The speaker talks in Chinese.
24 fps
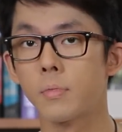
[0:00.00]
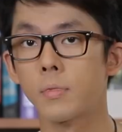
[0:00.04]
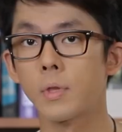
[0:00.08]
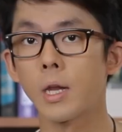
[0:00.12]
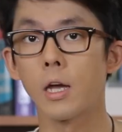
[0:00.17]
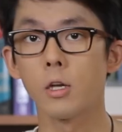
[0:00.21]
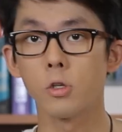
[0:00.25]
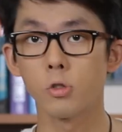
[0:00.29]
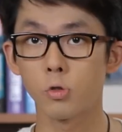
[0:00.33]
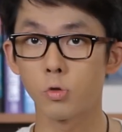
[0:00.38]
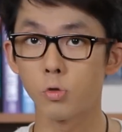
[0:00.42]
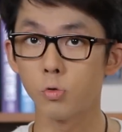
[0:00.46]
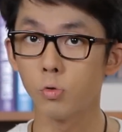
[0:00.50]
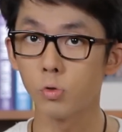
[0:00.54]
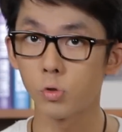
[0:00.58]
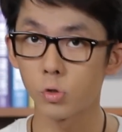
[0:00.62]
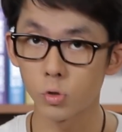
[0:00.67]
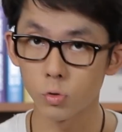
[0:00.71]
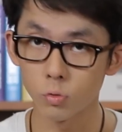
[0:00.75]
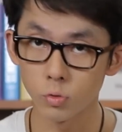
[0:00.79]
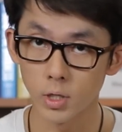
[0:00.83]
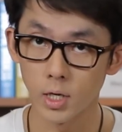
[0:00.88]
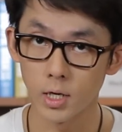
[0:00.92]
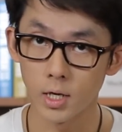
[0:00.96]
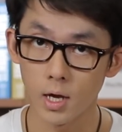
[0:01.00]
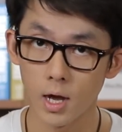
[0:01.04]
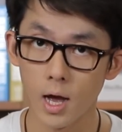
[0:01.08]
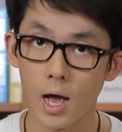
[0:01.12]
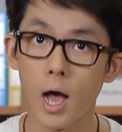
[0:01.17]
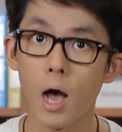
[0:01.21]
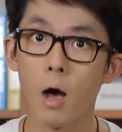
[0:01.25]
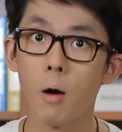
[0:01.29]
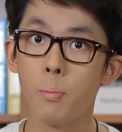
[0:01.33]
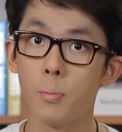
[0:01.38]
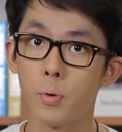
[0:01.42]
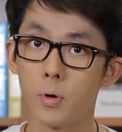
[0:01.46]
那输出呢
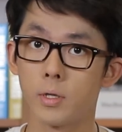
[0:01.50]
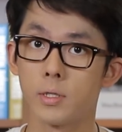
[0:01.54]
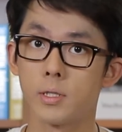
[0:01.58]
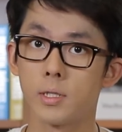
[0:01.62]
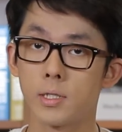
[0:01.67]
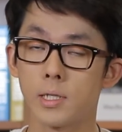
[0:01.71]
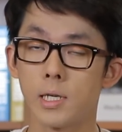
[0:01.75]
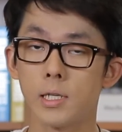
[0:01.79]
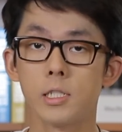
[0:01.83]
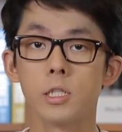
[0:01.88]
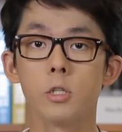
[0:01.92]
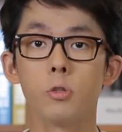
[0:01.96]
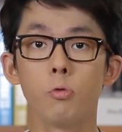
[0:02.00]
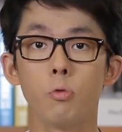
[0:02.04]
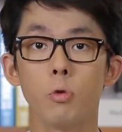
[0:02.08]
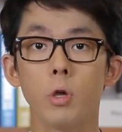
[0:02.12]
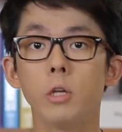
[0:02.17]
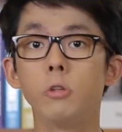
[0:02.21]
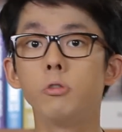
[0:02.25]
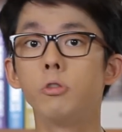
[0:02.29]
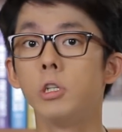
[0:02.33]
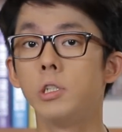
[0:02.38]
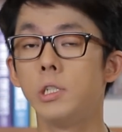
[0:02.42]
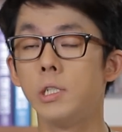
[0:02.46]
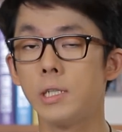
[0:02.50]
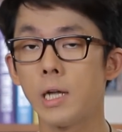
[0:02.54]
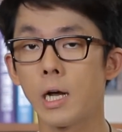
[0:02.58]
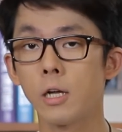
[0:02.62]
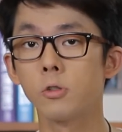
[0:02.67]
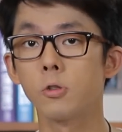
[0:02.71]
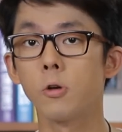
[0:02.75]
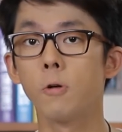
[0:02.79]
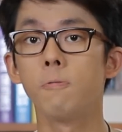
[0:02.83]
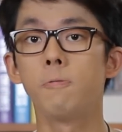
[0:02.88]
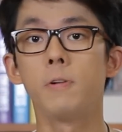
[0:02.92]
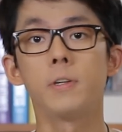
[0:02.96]
（output） 也是语言学习
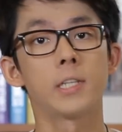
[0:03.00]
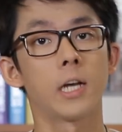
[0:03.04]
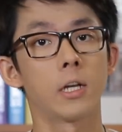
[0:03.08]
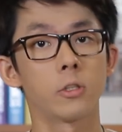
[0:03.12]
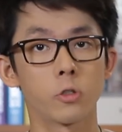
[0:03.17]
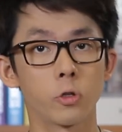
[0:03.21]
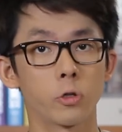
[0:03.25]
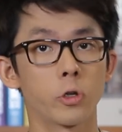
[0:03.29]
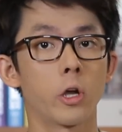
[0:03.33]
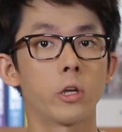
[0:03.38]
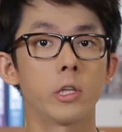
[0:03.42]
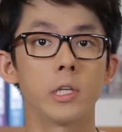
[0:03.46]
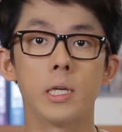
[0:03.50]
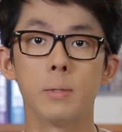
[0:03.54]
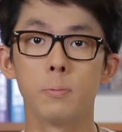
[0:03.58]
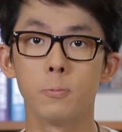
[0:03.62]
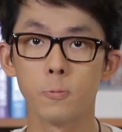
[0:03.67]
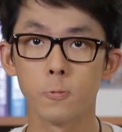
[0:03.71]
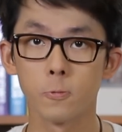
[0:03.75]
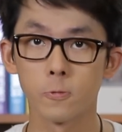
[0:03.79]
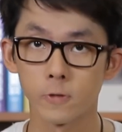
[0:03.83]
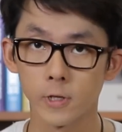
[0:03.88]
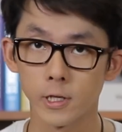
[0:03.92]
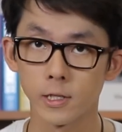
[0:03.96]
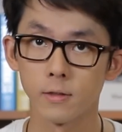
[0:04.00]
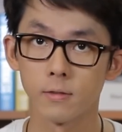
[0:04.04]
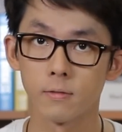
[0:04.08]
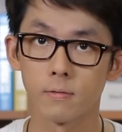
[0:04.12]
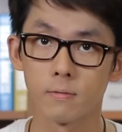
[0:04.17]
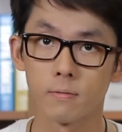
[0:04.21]
当中非常重要的一部分。